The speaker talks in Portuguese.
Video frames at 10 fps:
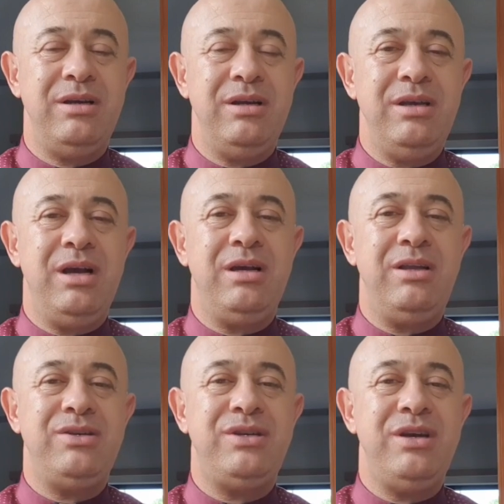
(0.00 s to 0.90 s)
e a
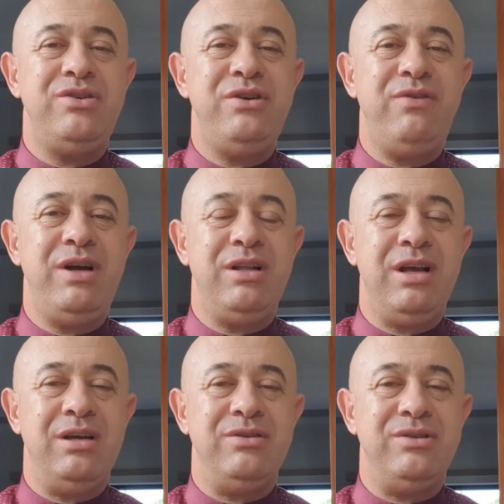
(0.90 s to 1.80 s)
crescer de
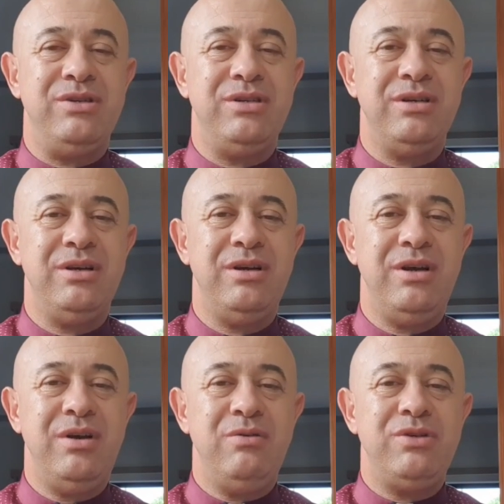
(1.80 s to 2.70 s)
verdade.
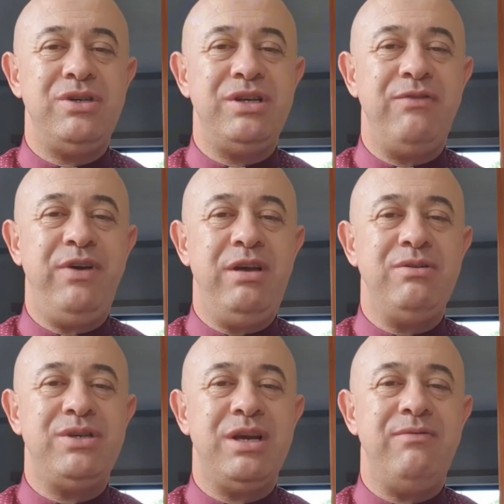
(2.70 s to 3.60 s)
Os
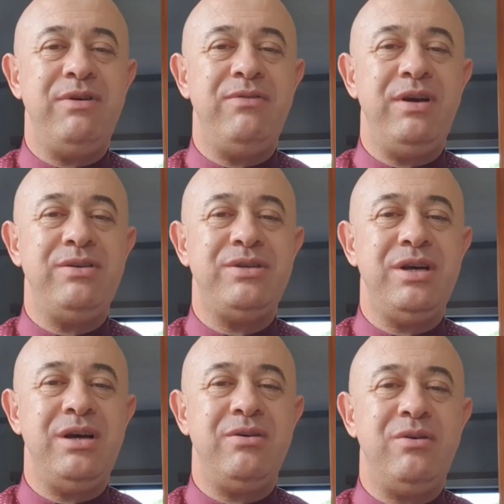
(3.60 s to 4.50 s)
desafios que a
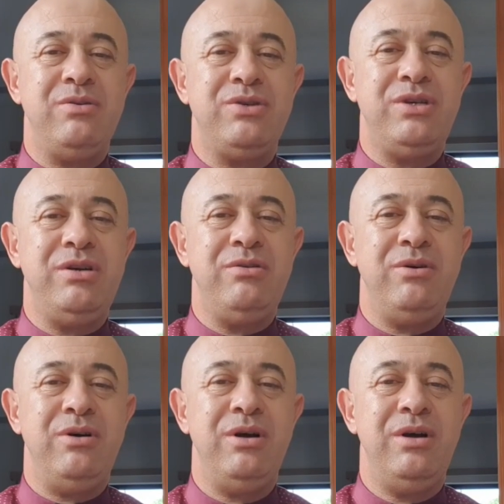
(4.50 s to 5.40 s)
vivência
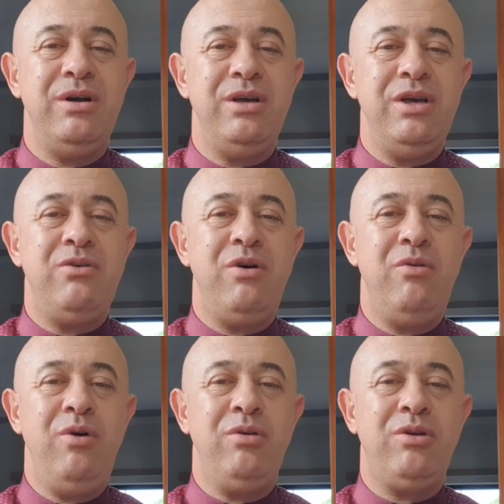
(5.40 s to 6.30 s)
consigo e com
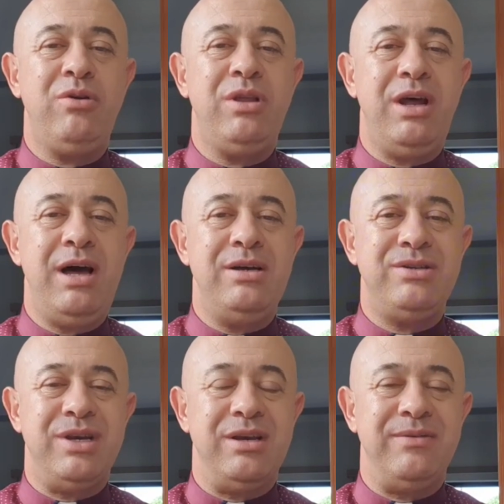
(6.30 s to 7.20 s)
outro
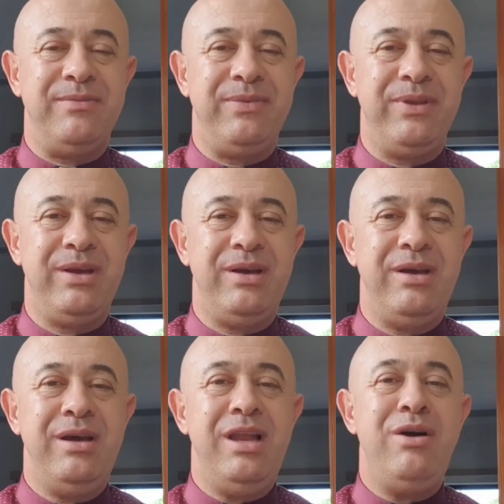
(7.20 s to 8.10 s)
trazem.
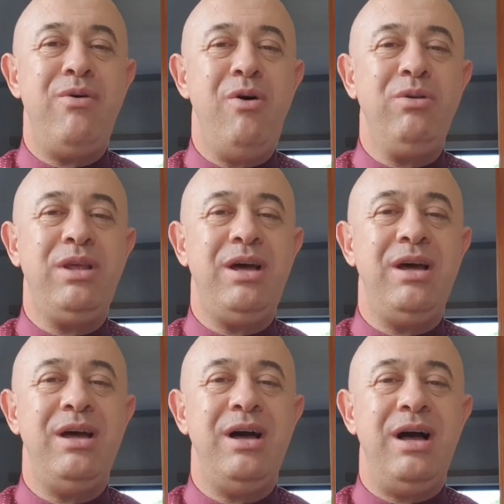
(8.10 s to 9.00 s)
Ele
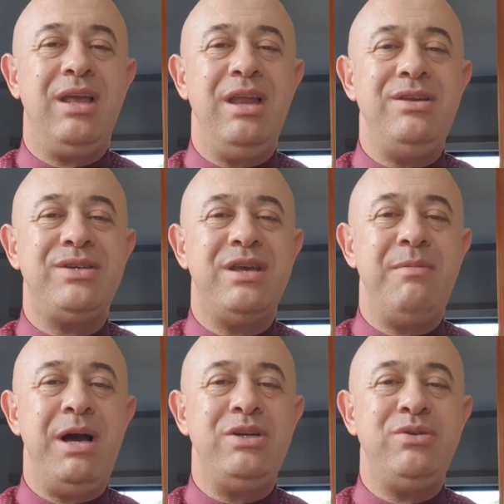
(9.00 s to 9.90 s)
encontra aqueles que
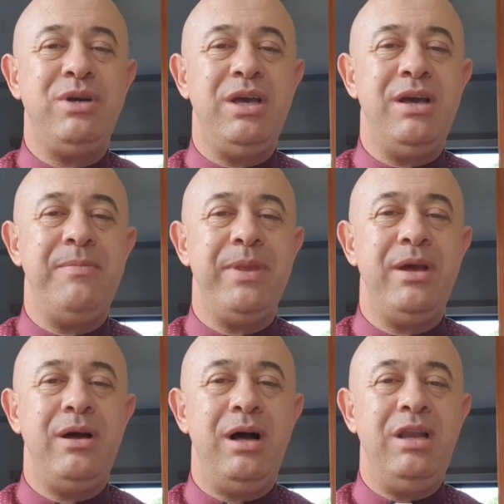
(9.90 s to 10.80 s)
mais do que
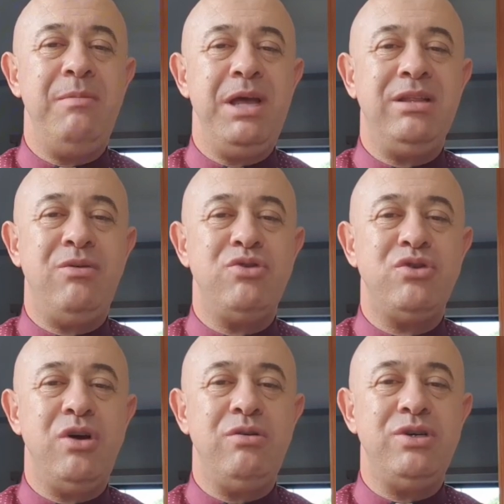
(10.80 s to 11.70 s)
alimenta um
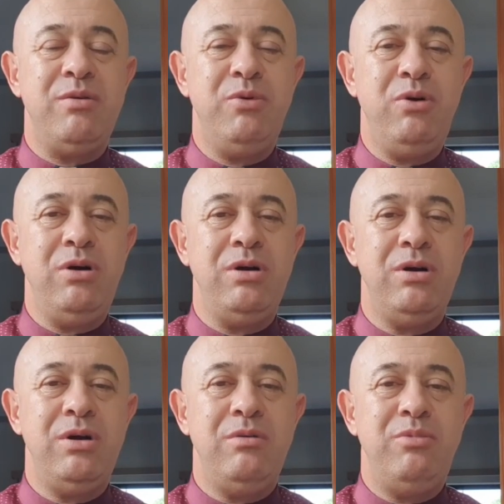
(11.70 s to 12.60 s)
sonho de amor,
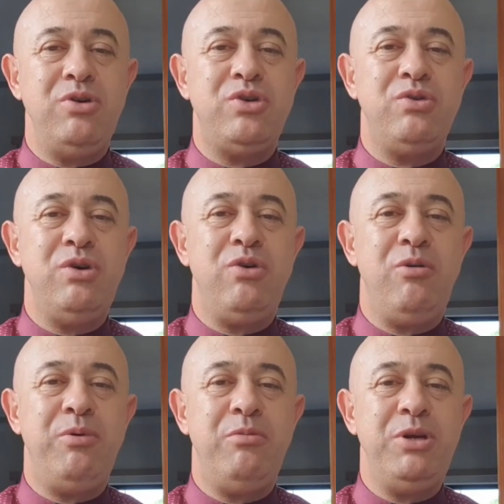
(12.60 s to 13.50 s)
possui
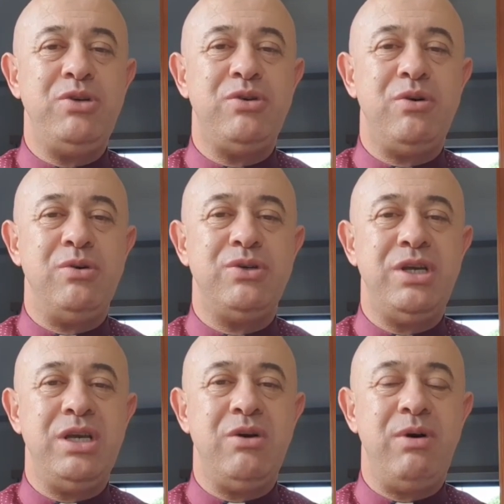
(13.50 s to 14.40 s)
compromisso
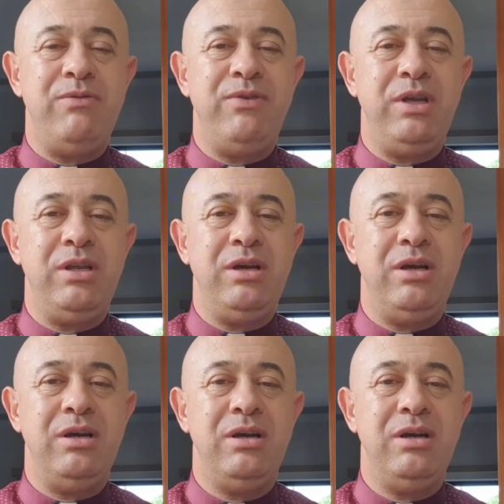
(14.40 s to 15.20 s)
consigo e com a vida,